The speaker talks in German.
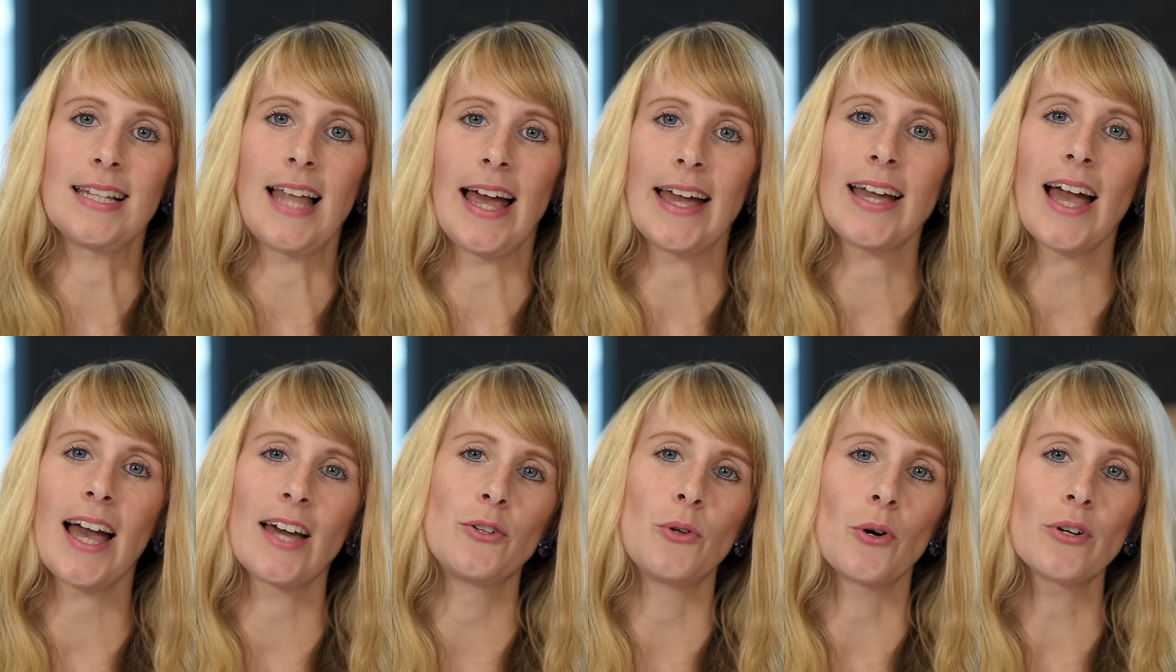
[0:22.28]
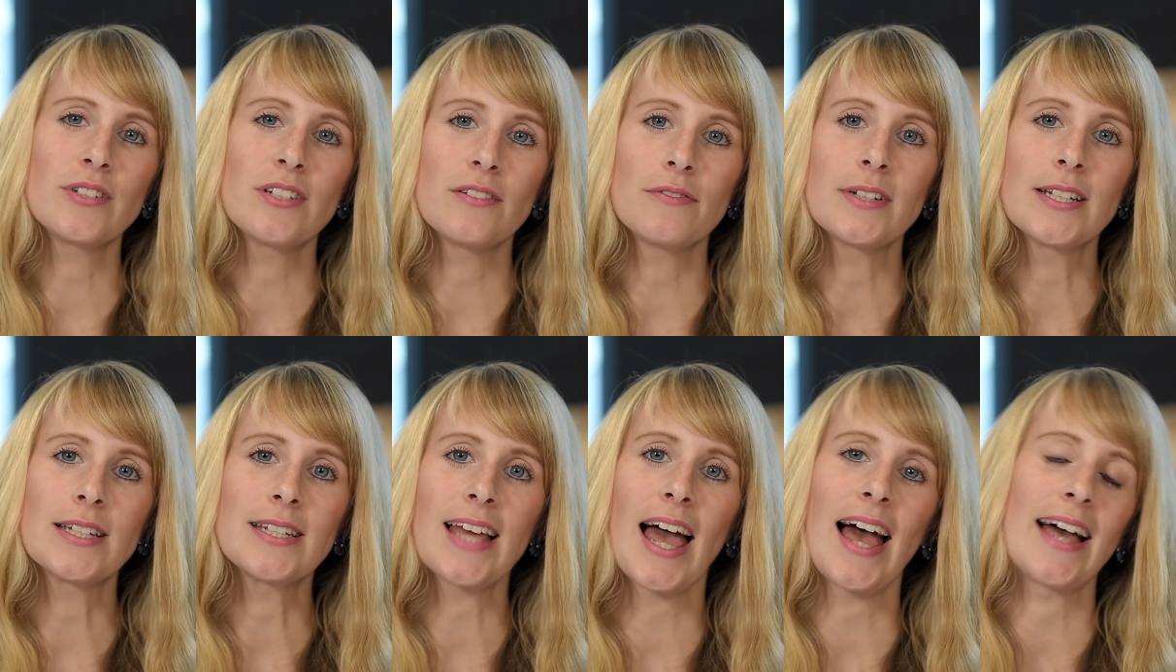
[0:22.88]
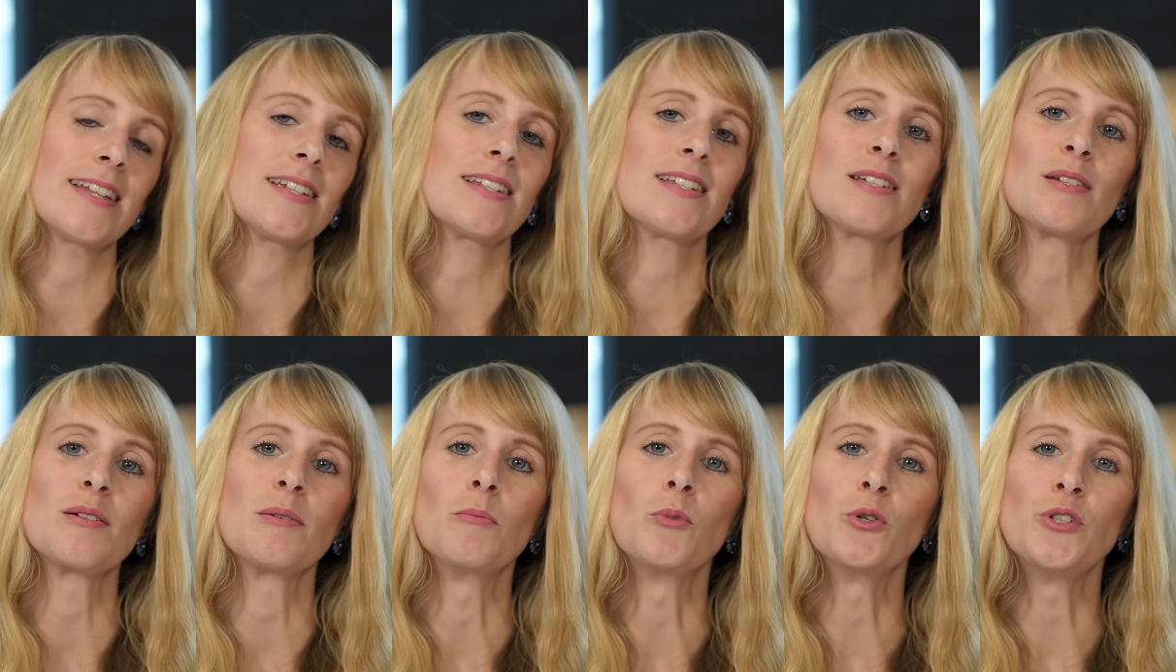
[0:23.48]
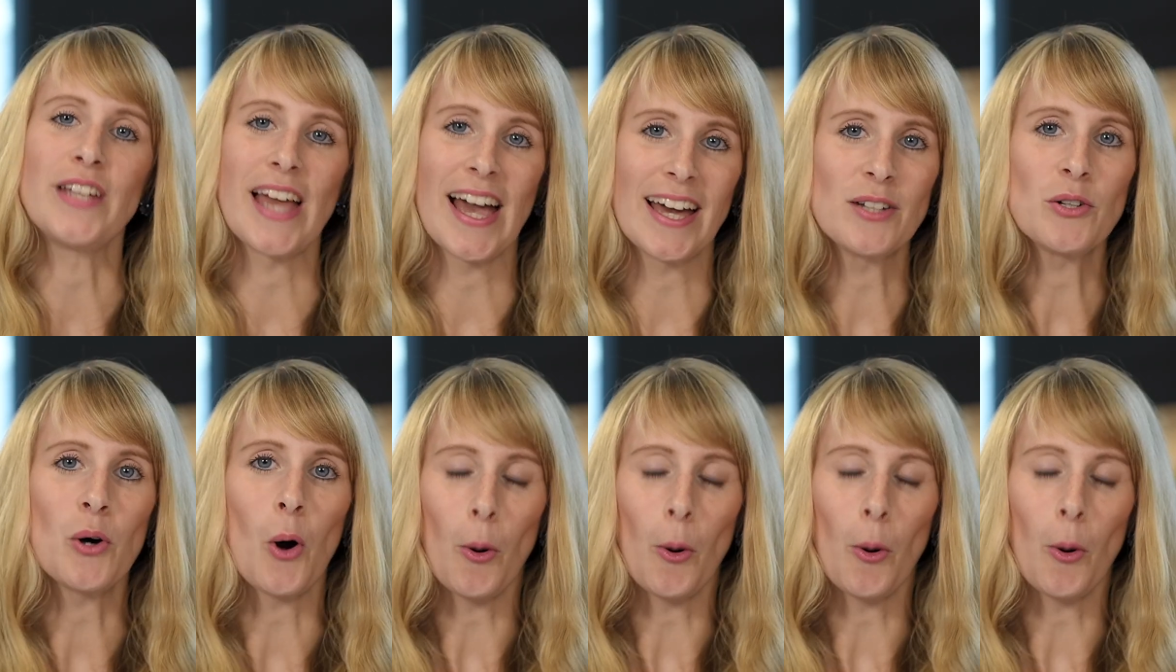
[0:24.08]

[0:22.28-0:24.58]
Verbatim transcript: Leica Noctivit hat moderne